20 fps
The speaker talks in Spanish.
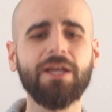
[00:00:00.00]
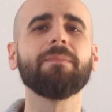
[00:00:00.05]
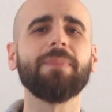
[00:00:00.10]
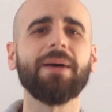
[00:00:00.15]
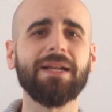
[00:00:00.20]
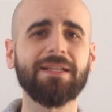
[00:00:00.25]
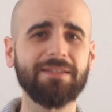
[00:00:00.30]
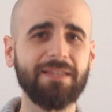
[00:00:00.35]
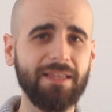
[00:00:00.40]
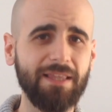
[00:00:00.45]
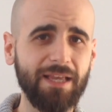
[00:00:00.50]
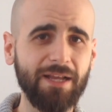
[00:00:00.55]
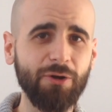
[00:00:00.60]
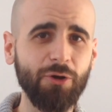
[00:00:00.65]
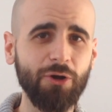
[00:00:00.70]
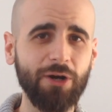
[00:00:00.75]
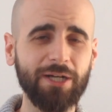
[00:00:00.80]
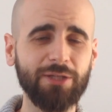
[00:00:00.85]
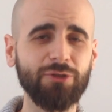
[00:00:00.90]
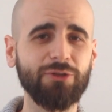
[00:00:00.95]
para este día en
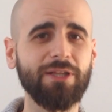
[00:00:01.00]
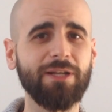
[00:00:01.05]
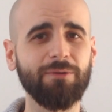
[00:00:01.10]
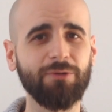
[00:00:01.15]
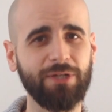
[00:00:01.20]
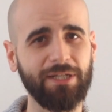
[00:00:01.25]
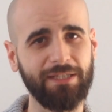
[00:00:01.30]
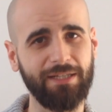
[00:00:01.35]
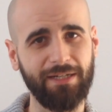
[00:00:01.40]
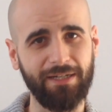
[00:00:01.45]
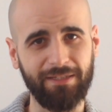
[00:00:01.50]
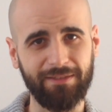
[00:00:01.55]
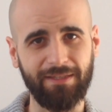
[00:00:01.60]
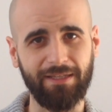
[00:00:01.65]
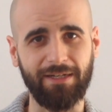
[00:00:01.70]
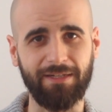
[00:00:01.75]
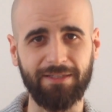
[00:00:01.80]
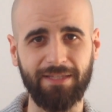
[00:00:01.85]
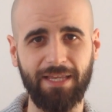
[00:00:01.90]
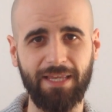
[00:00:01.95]
concreto tenemos que tener esta
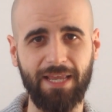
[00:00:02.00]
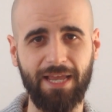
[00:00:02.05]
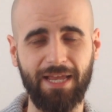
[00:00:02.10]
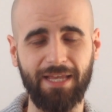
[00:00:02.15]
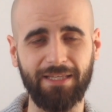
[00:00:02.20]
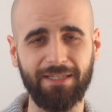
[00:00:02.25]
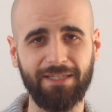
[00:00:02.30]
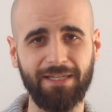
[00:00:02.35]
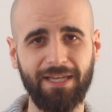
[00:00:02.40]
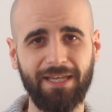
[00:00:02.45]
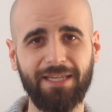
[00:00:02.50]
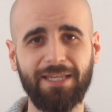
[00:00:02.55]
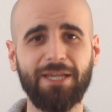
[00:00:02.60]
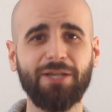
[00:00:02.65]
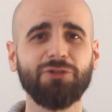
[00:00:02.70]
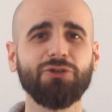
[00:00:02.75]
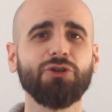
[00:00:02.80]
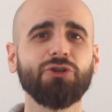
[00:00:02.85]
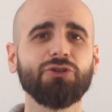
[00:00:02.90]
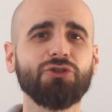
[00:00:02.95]
reseña hecha, y
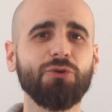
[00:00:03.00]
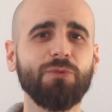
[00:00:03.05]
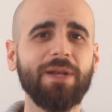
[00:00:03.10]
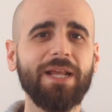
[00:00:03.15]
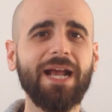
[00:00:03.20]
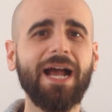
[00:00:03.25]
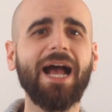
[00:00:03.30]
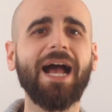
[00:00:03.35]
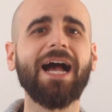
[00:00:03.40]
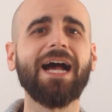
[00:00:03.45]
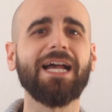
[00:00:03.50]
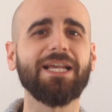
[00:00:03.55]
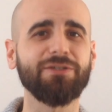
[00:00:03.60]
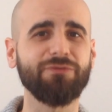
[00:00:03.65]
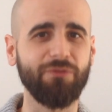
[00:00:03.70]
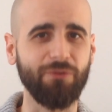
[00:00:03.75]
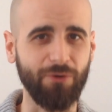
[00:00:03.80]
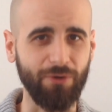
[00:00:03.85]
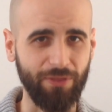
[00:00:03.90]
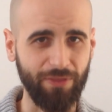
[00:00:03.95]
eso obliga a
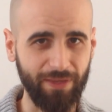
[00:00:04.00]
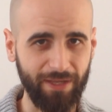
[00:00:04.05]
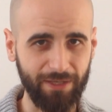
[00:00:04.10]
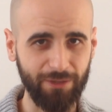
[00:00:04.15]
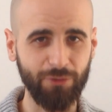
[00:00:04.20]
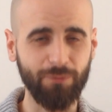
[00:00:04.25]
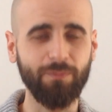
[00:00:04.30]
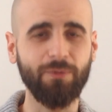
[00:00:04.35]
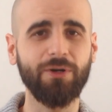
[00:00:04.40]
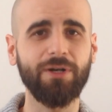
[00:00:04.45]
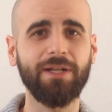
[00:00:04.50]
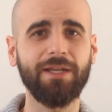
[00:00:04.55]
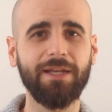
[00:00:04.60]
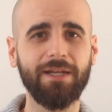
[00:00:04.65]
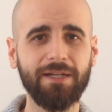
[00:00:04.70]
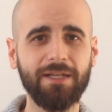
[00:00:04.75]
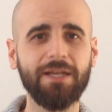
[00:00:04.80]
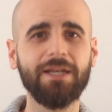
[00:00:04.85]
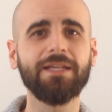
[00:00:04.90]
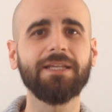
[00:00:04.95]
esforzarnos por
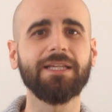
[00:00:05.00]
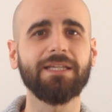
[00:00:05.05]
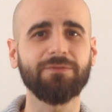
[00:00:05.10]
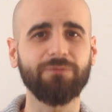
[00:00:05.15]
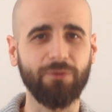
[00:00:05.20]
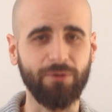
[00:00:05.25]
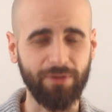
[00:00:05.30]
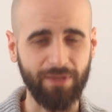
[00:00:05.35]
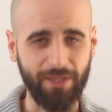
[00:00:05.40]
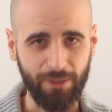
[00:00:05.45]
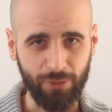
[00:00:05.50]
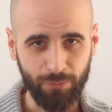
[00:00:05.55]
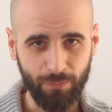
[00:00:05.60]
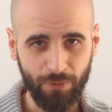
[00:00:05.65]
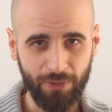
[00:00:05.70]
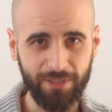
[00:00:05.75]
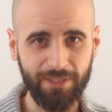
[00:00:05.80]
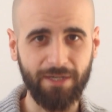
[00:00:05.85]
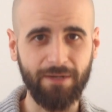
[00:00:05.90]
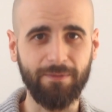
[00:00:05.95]
leer y esforzarnos por
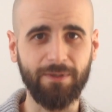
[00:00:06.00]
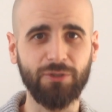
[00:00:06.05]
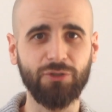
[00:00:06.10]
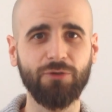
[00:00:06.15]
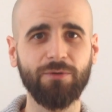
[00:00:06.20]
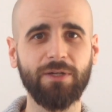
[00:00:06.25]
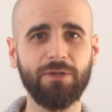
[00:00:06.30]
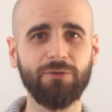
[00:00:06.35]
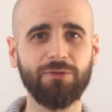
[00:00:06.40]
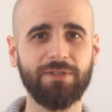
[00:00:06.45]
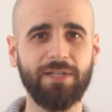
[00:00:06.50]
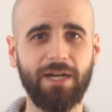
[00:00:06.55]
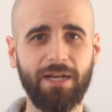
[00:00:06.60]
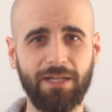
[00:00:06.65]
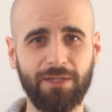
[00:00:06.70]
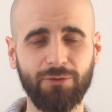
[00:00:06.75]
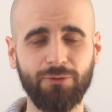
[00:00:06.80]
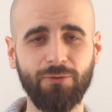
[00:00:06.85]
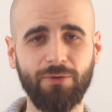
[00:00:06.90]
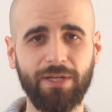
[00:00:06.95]
escribir sobre nuestras
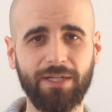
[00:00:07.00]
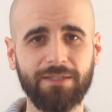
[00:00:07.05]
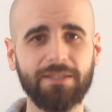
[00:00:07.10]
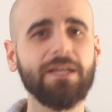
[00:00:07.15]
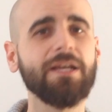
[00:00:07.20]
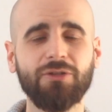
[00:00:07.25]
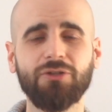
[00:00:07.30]
lecturas.